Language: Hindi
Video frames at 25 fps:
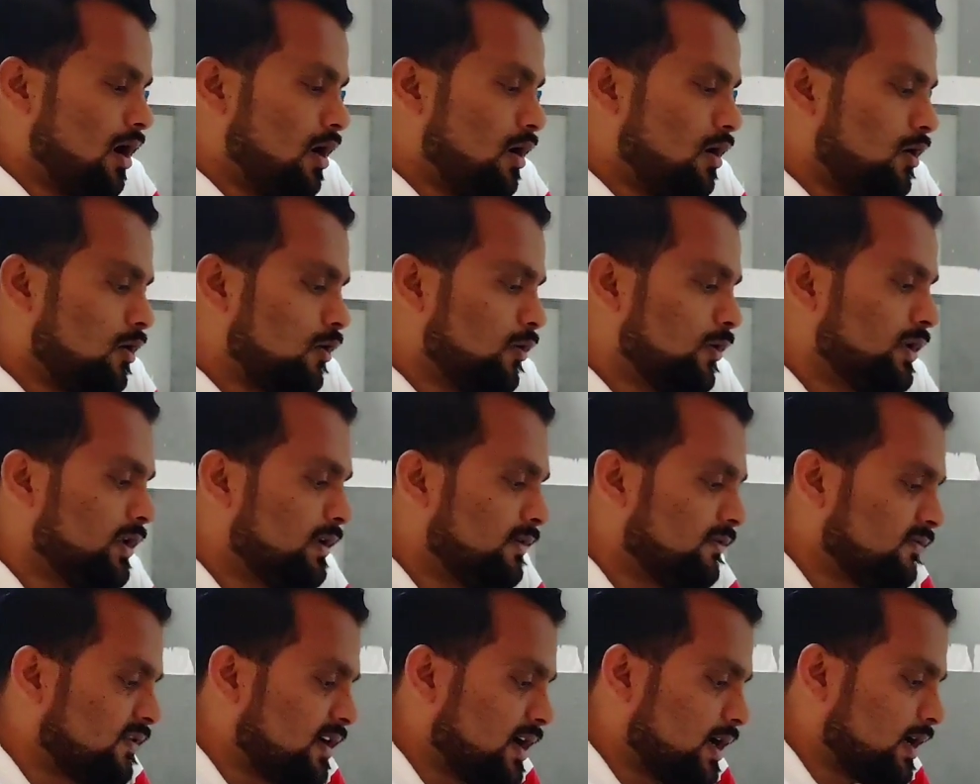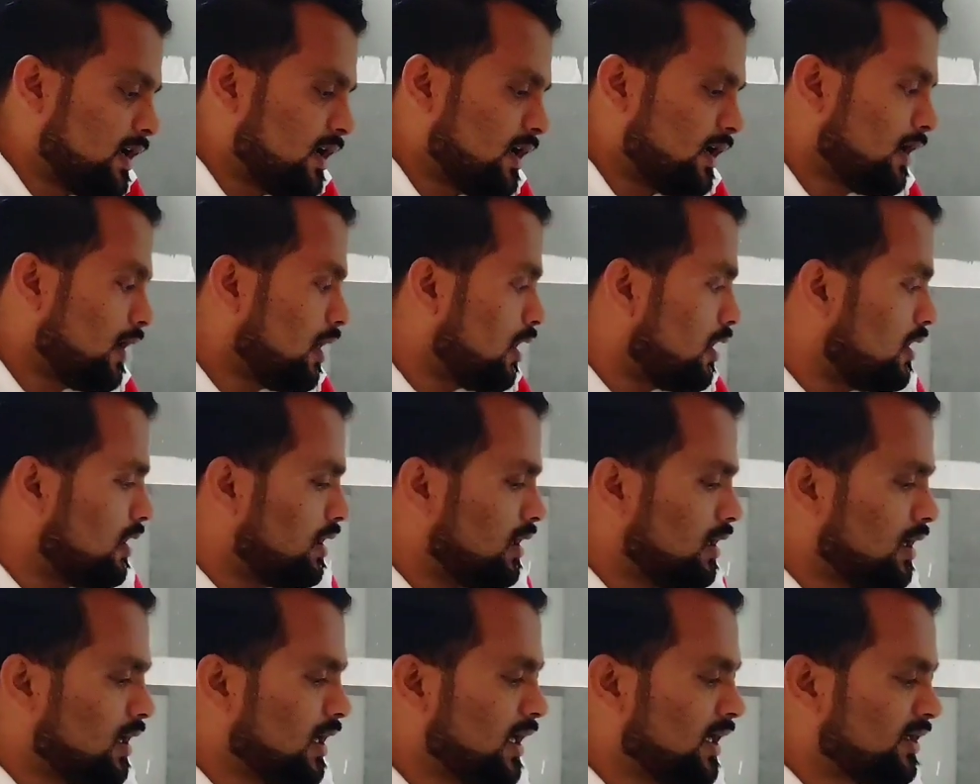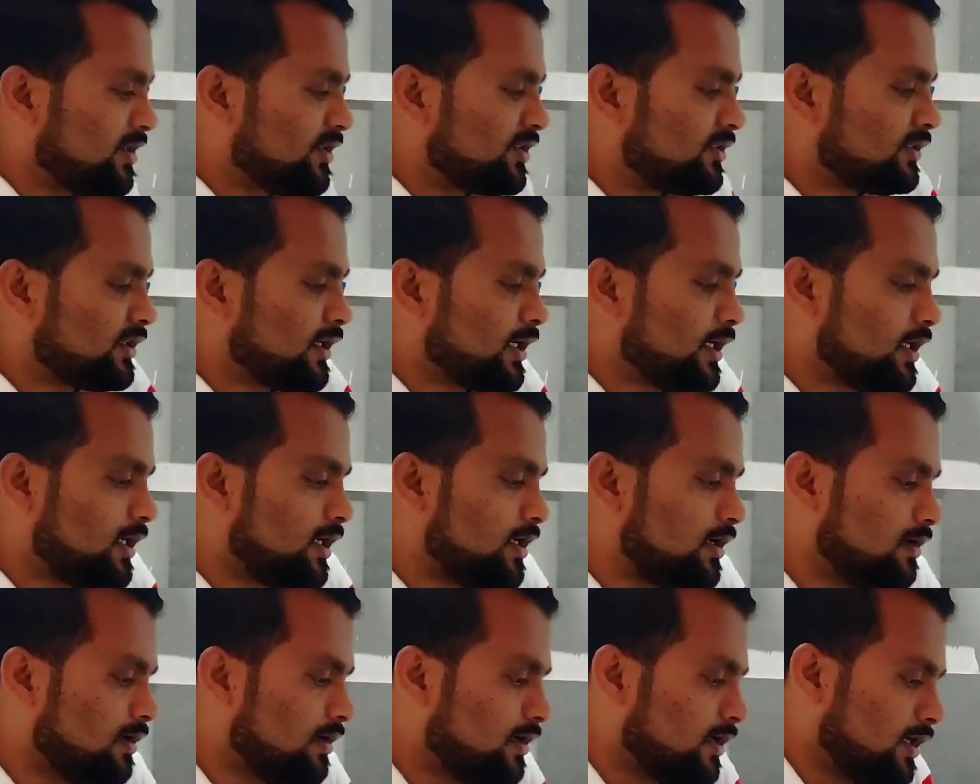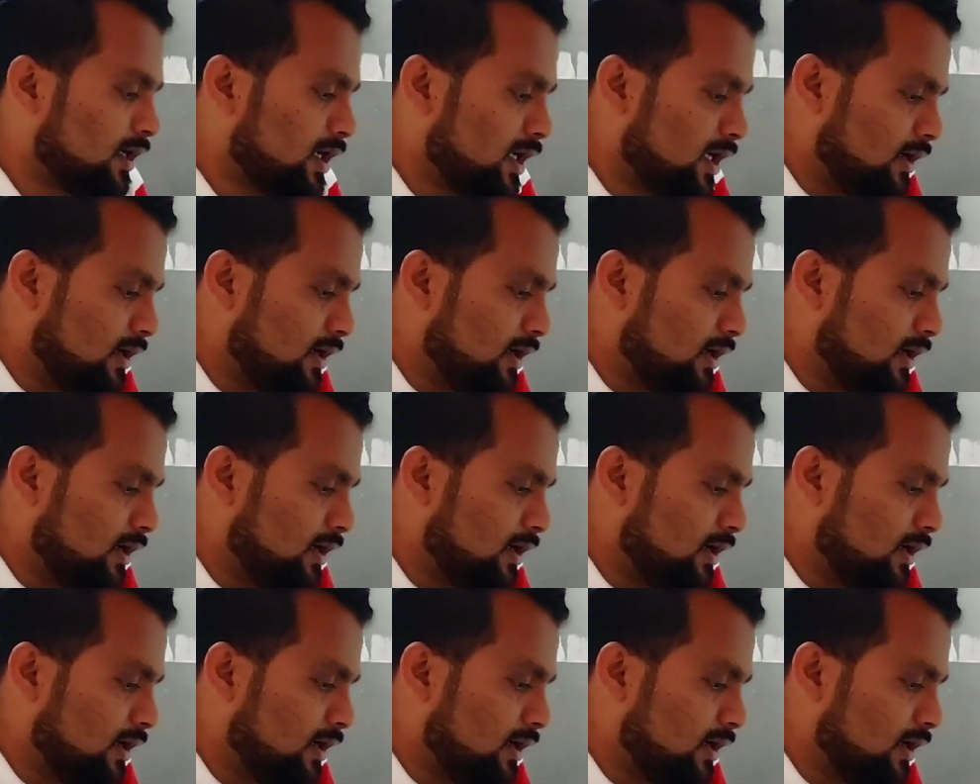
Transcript: और ये फायर हार्ट स्टार